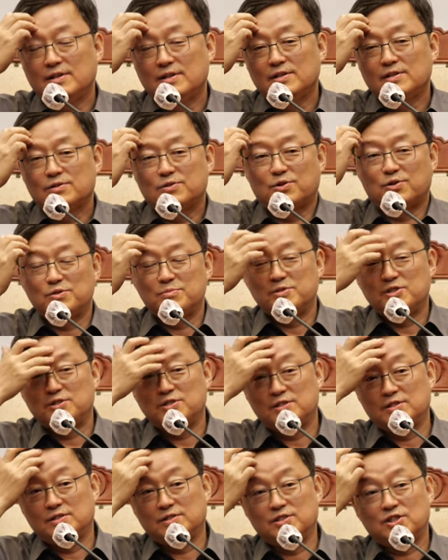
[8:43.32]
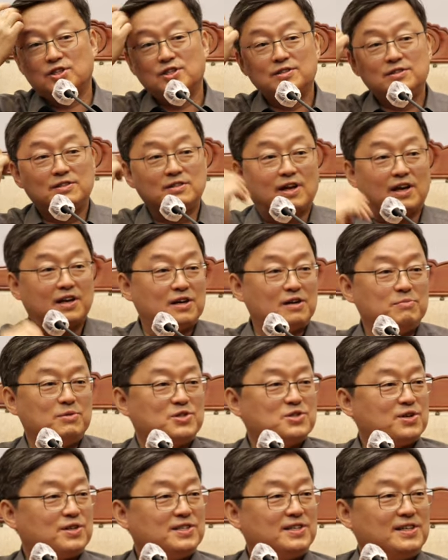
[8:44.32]
그러면은 신은 나이가 몇
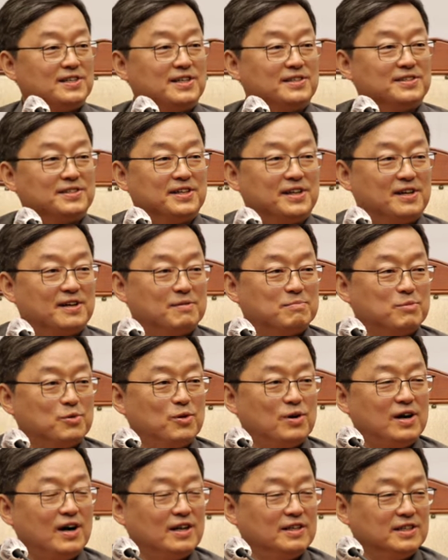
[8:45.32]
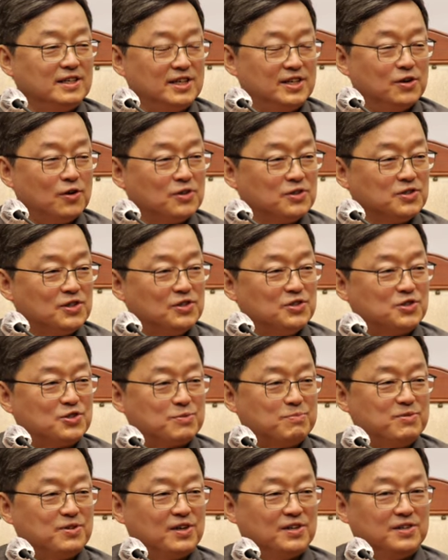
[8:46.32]
살이나 되느냐, 뭐 한 1억
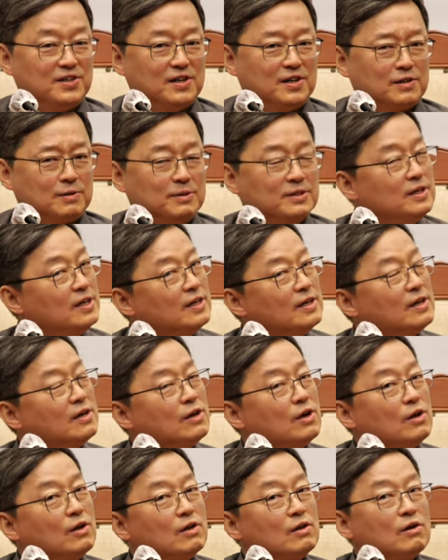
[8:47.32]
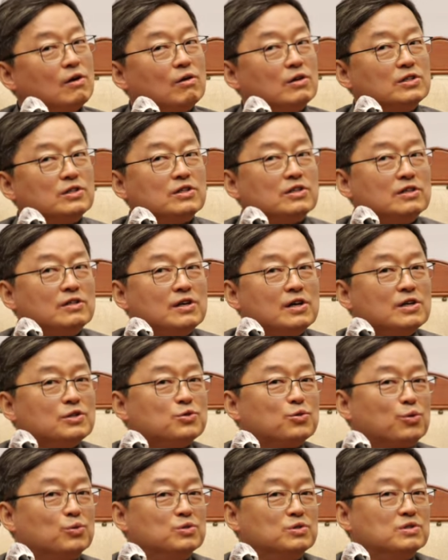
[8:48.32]
년쯤 되냐, 그러면 신의
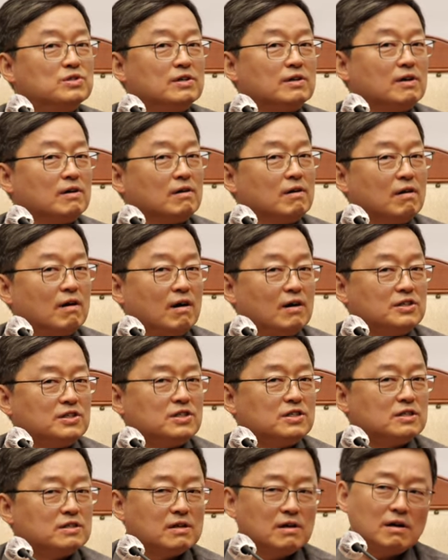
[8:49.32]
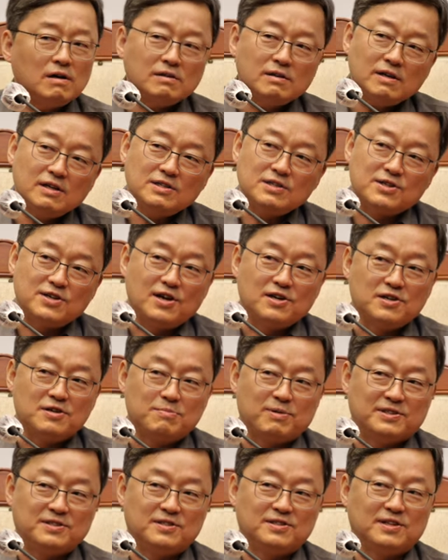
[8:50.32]
존재가 시간의 제약을
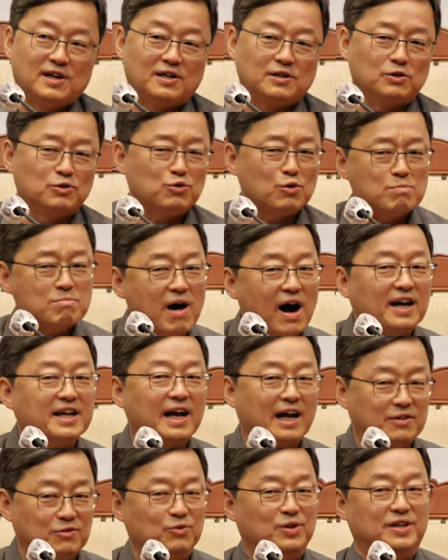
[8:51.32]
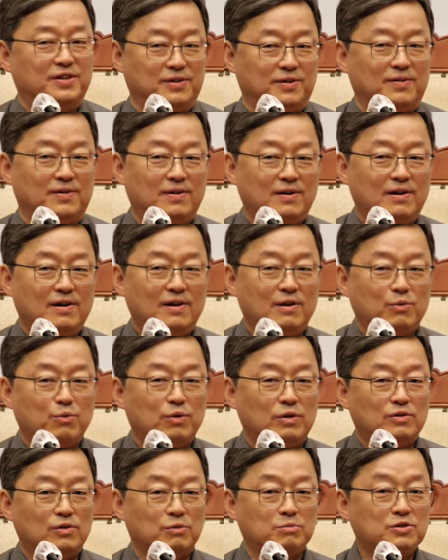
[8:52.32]
받는다는 건 또 말이 안 돼요.
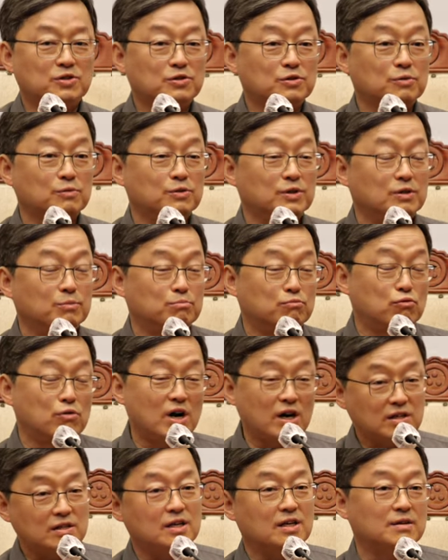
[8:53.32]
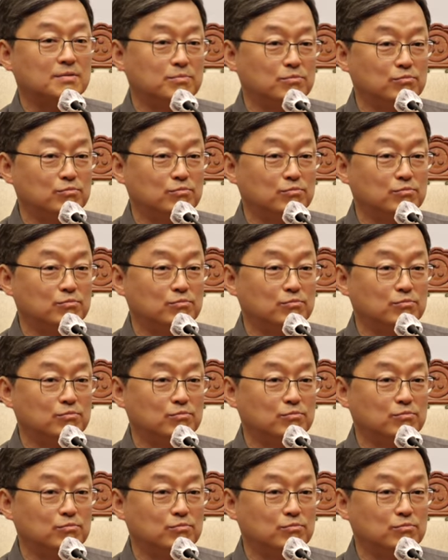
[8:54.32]
너무나도 무한히